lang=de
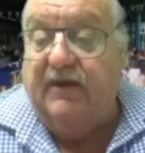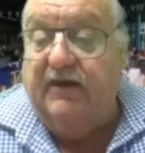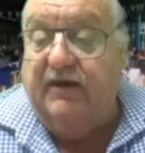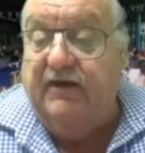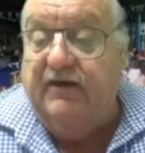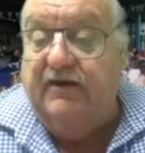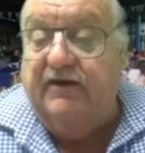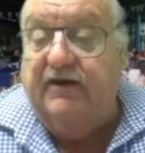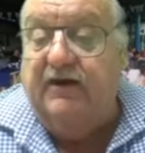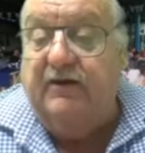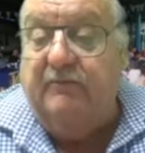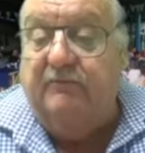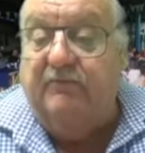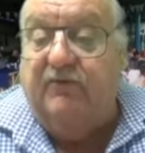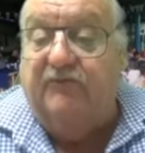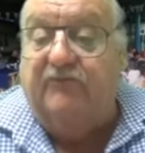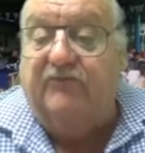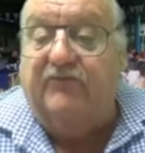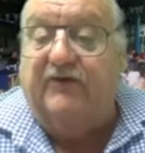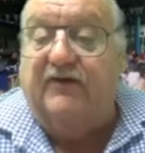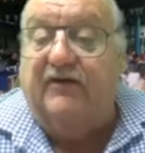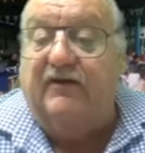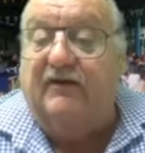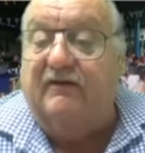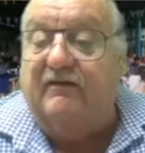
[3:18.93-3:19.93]
In dem
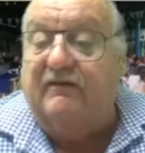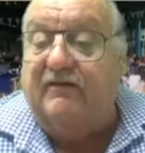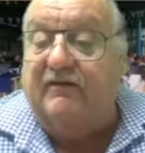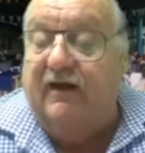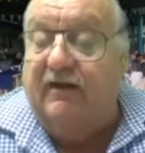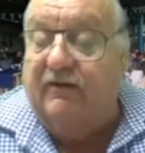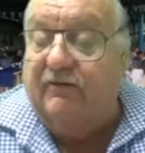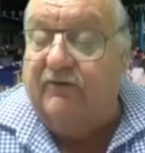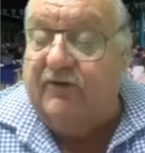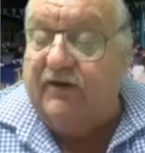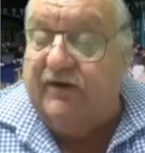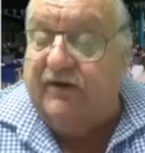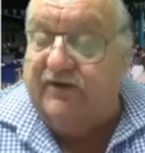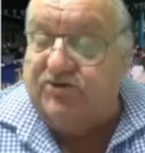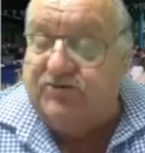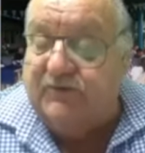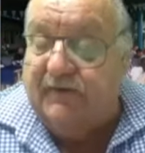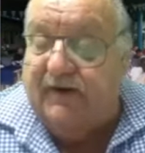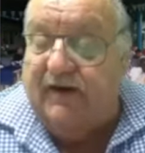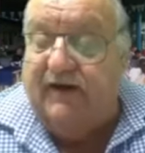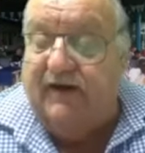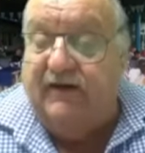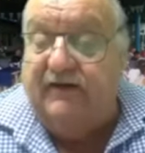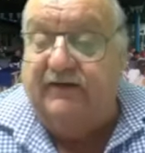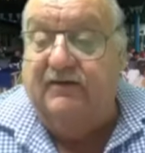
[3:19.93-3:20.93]
Buffet ist also das
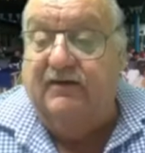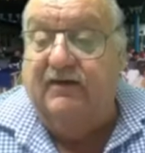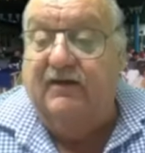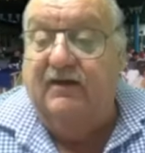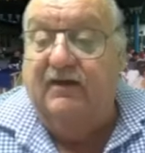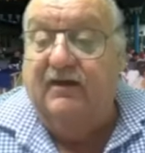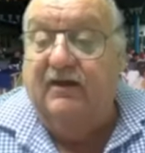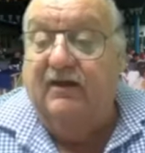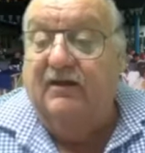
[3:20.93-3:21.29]
Schwein,